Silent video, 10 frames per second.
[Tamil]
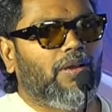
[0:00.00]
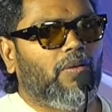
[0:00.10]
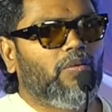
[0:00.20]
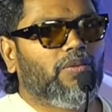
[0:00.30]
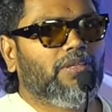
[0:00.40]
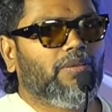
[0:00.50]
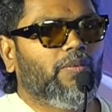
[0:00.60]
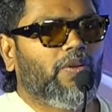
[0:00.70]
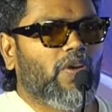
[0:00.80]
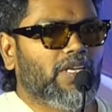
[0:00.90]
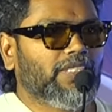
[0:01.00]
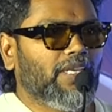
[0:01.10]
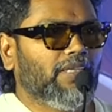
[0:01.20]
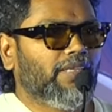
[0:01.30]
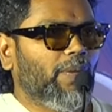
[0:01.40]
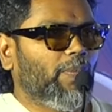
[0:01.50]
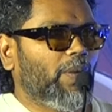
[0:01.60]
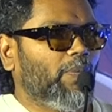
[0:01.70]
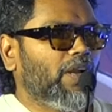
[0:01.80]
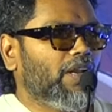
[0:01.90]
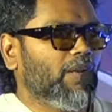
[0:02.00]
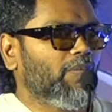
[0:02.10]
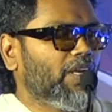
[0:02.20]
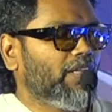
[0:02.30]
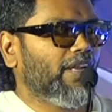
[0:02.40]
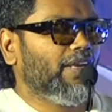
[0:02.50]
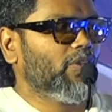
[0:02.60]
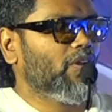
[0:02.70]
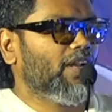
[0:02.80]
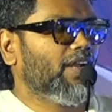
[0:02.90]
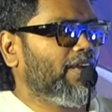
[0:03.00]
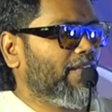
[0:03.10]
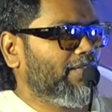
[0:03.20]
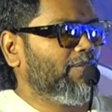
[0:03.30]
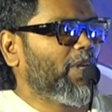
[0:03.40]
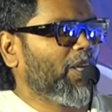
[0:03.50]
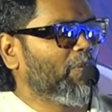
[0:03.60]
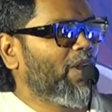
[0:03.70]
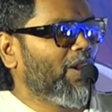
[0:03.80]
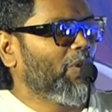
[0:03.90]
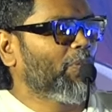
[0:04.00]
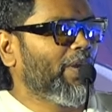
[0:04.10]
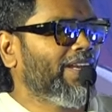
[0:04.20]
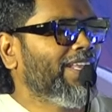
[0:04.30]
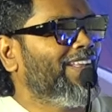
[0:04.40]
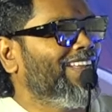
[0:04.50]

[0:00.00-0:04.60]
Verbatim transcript: அவன் வந்து வெறும் அரசியல் திரைப்பட பாடல்கள் மட்டும்தான் எழுதுவான்லாம் கிடையாது பயங்கரமாக லவ் பண்ணி